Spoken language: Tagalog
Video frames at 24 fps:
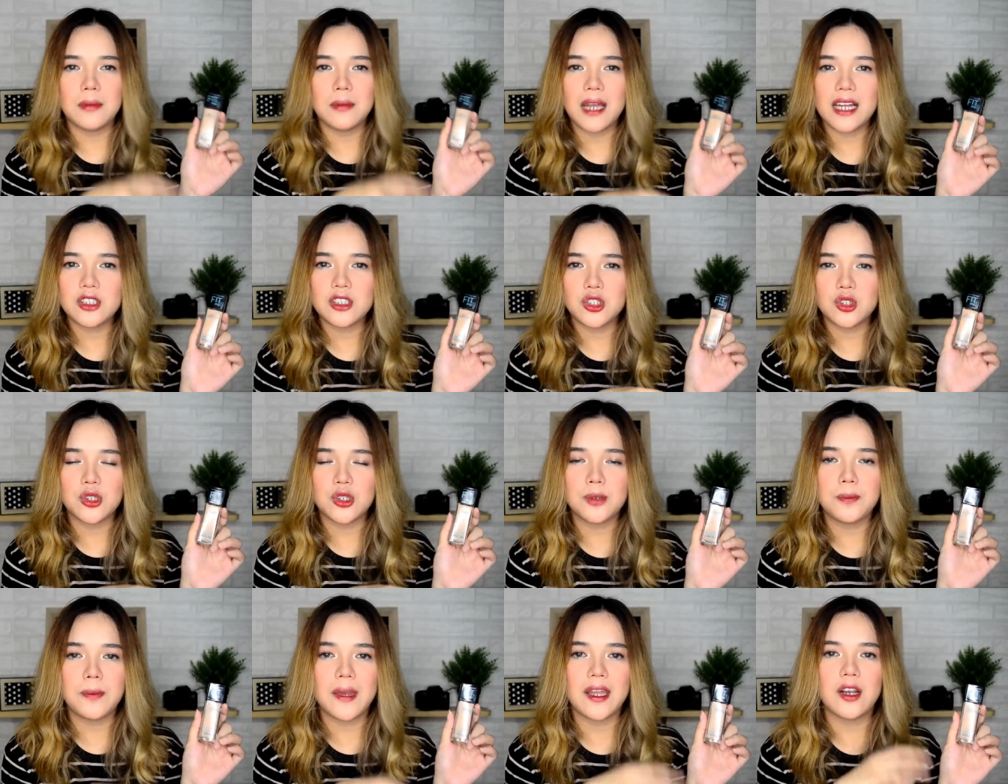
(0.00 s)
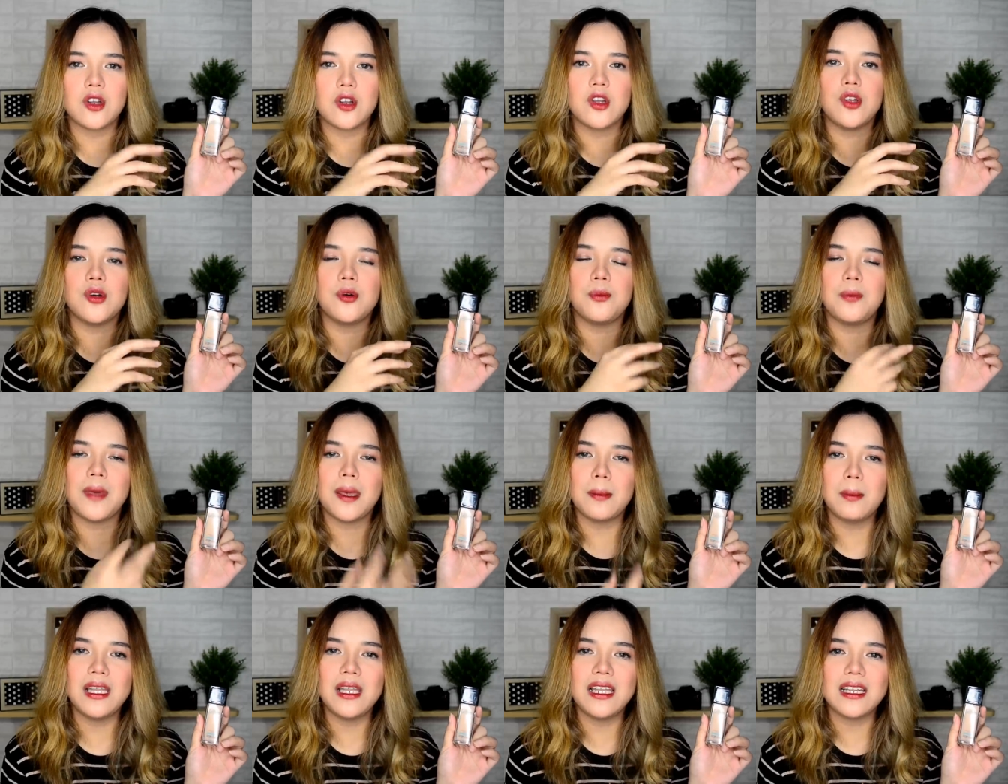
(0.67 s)
I'm not sure, pero
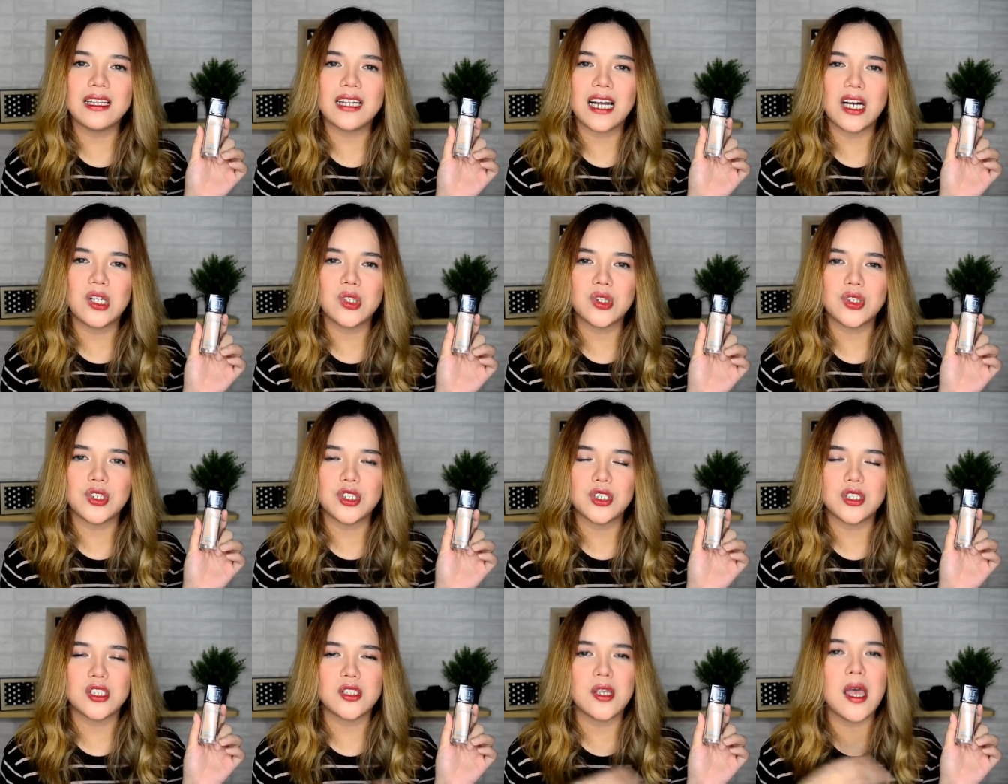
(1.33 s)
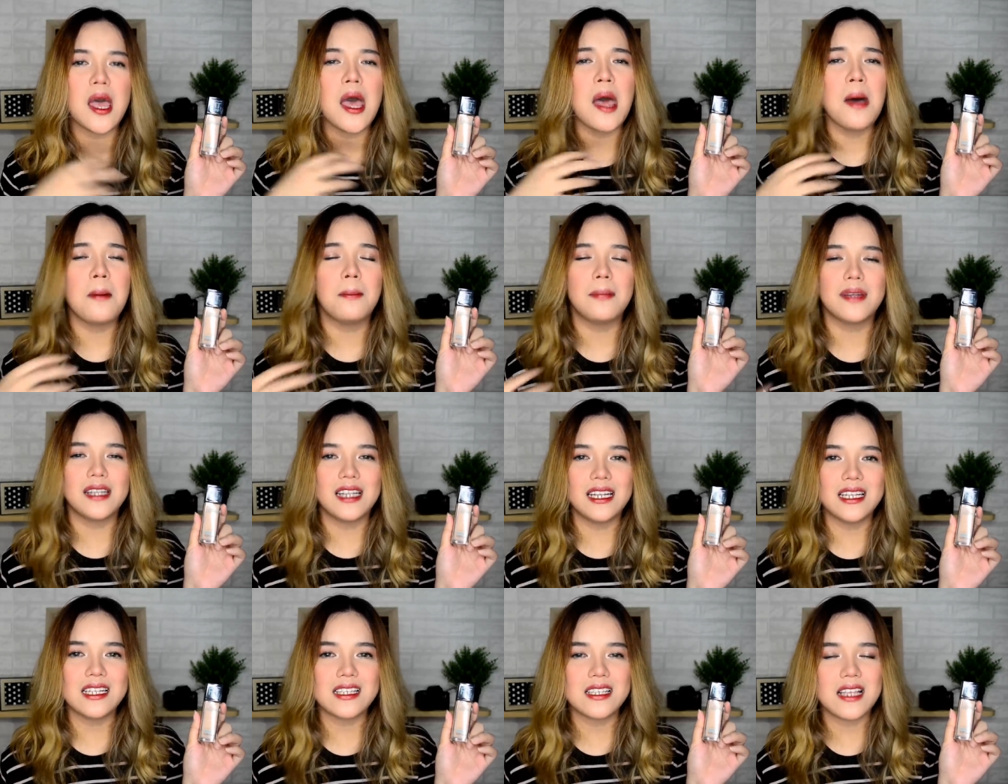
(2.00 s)
yung Maybelline counters,
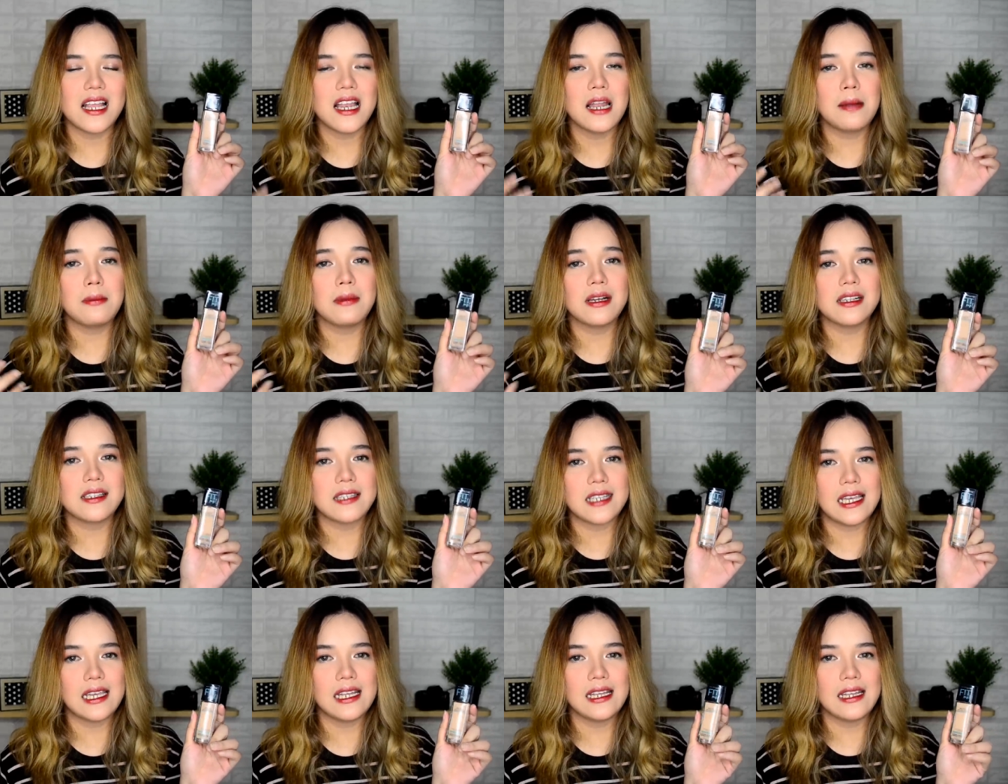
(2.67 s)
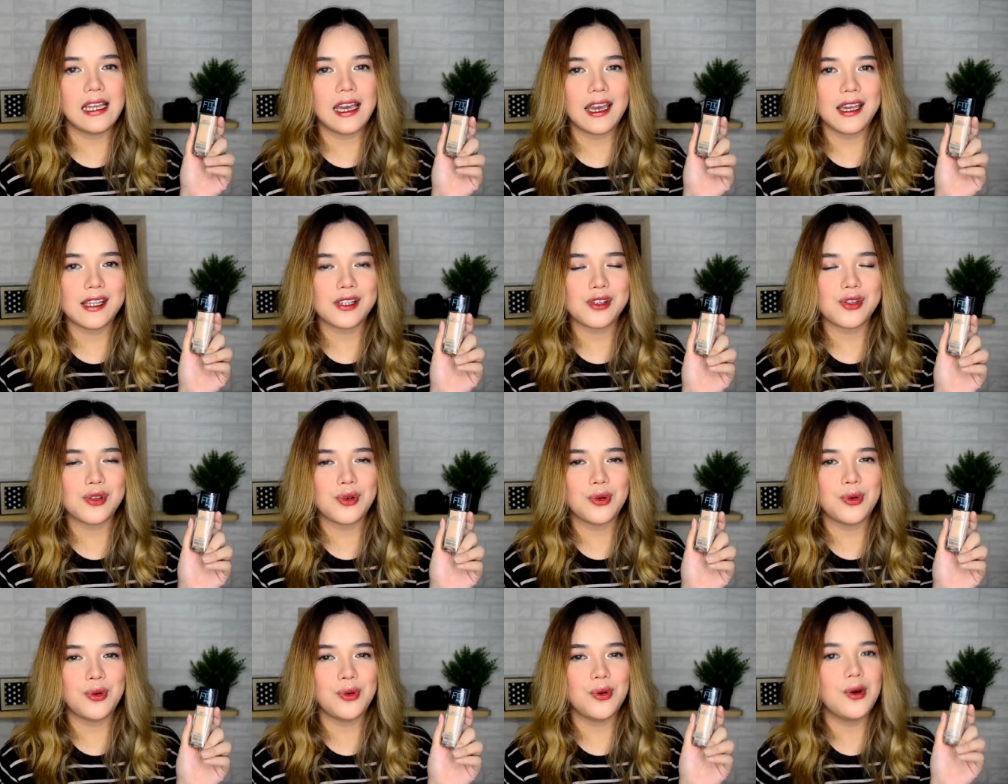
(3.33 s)
madalas sila mag-sale, guys.
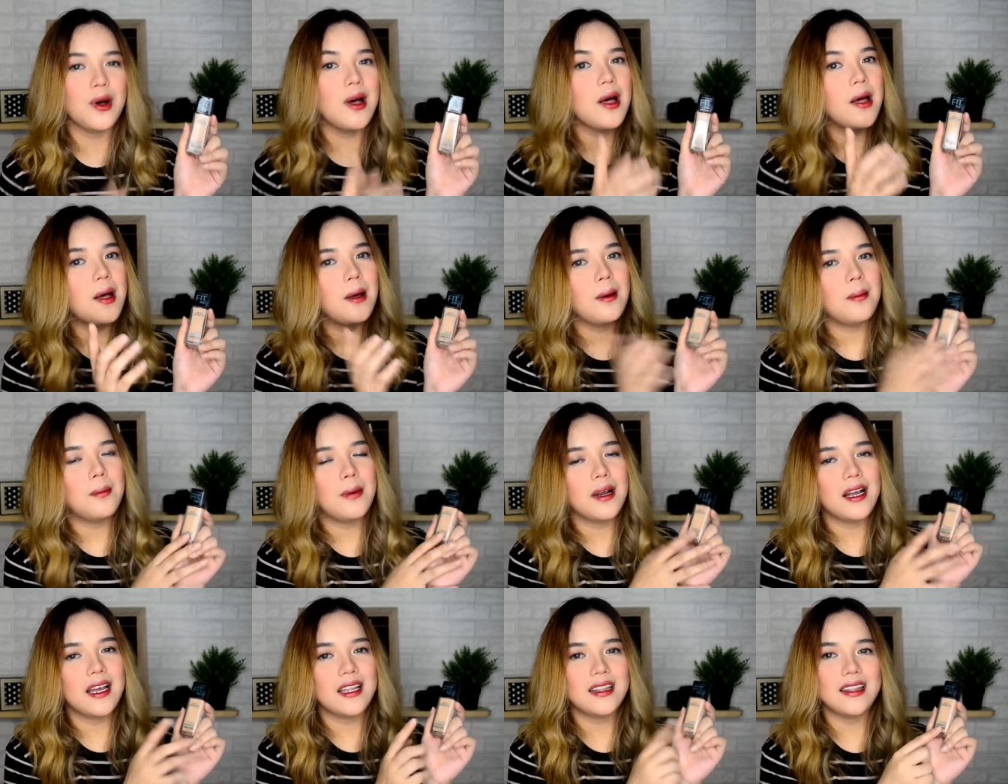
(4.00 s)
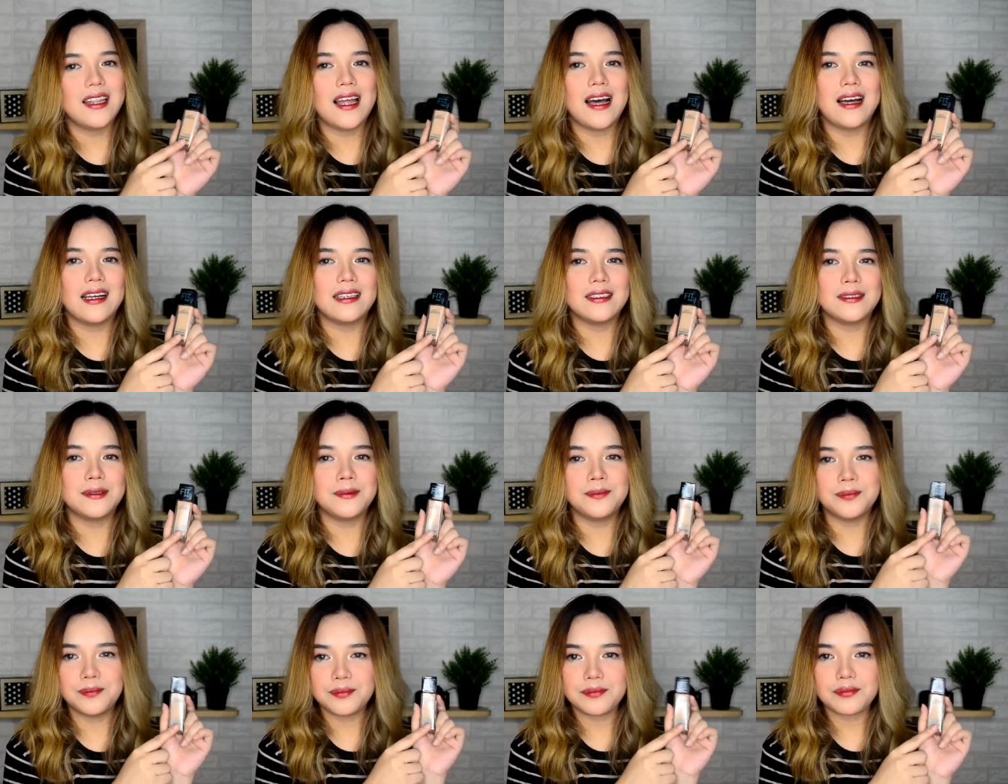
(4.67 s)
So,
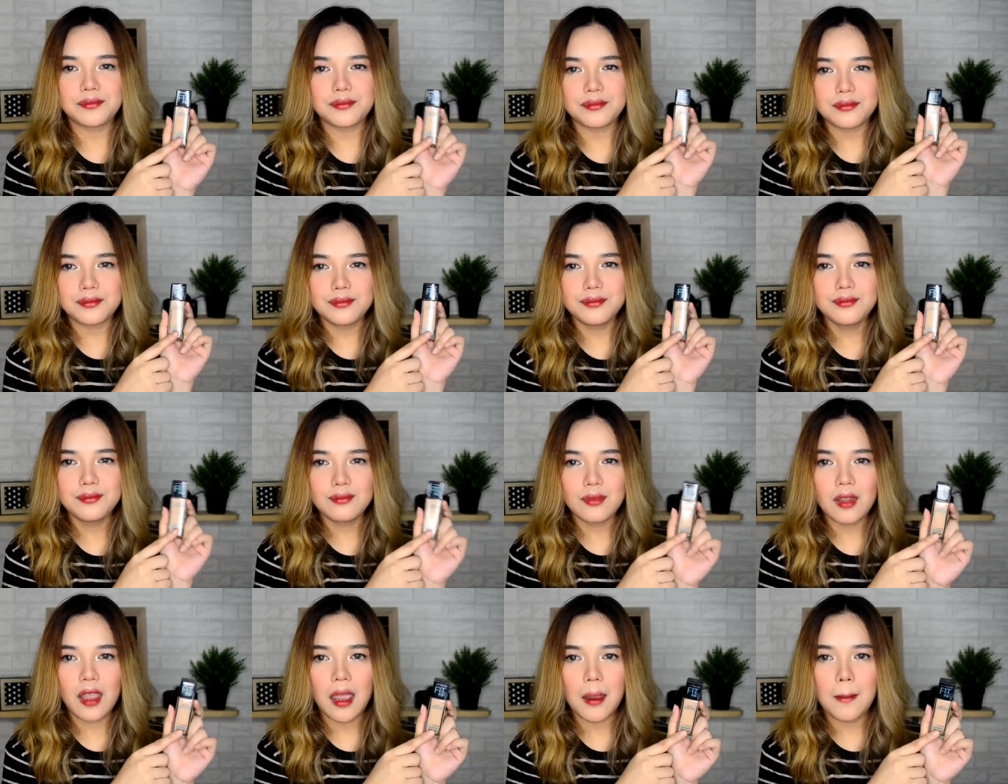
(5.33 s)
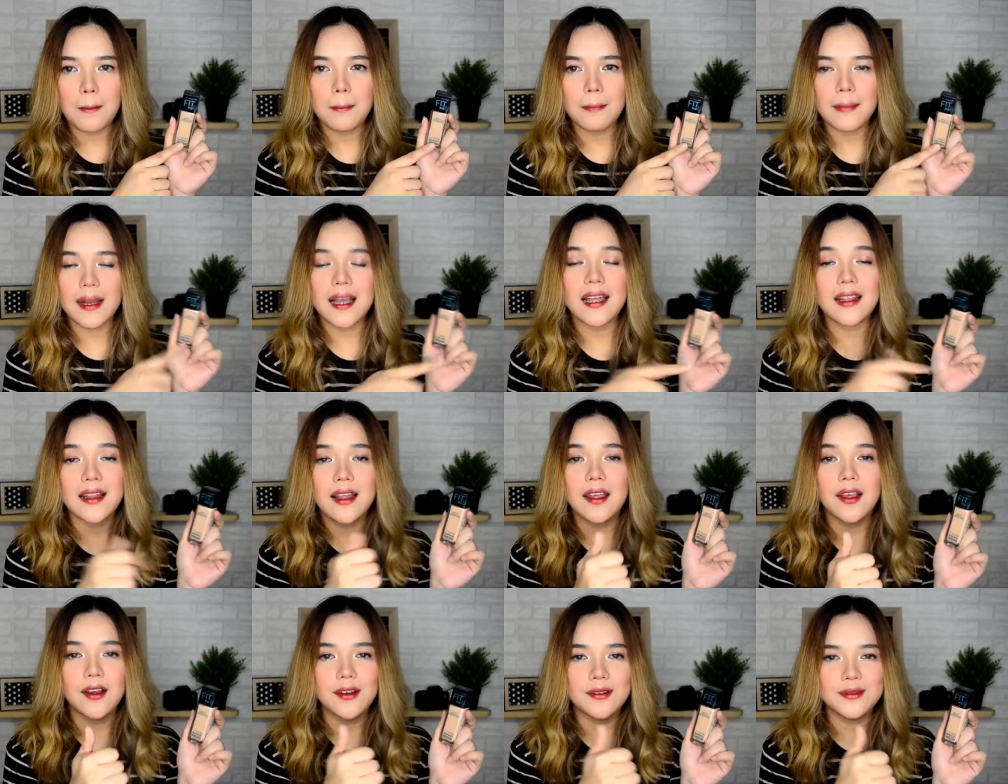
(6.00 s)
magandang,
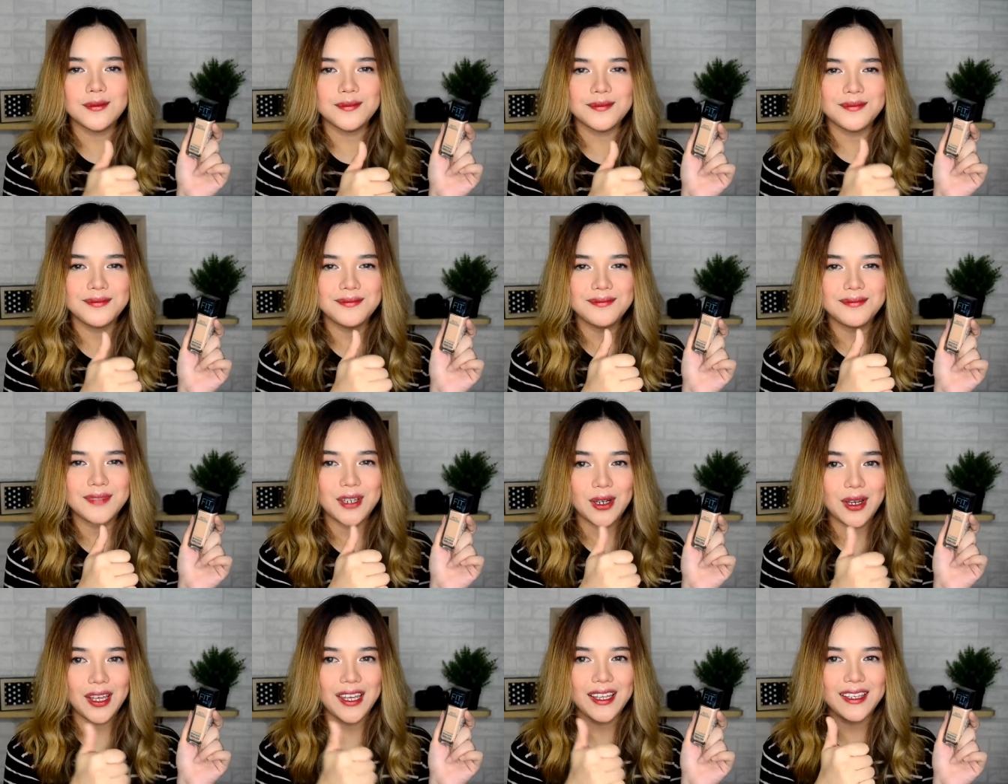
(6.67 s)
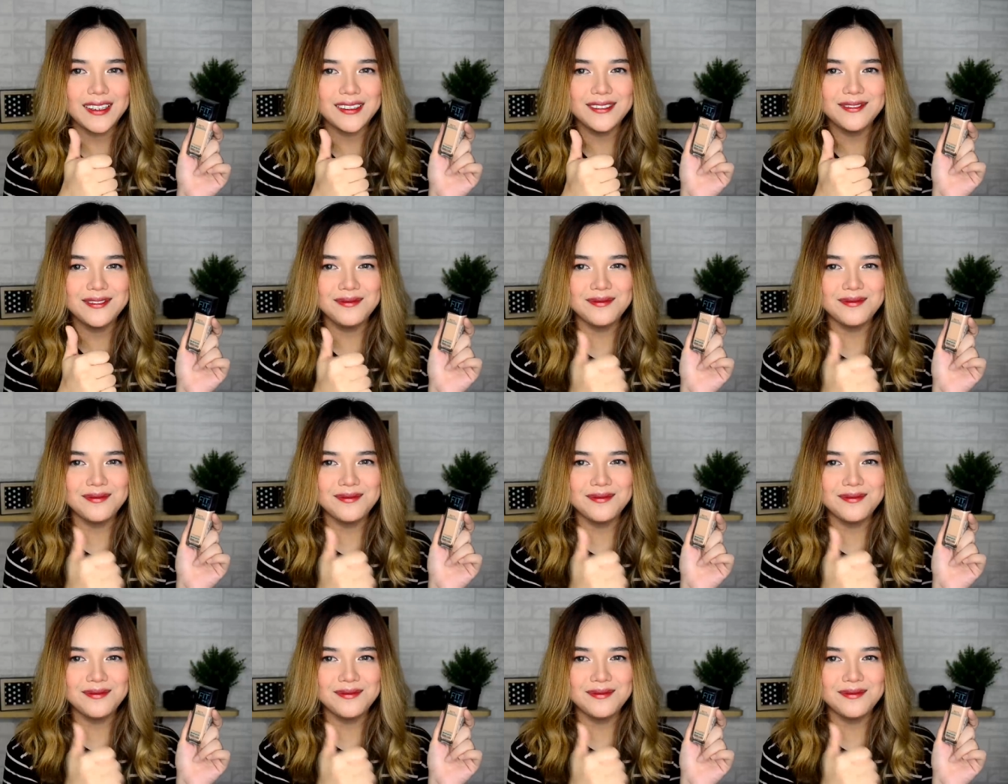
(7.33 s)
maganda yun. Okay.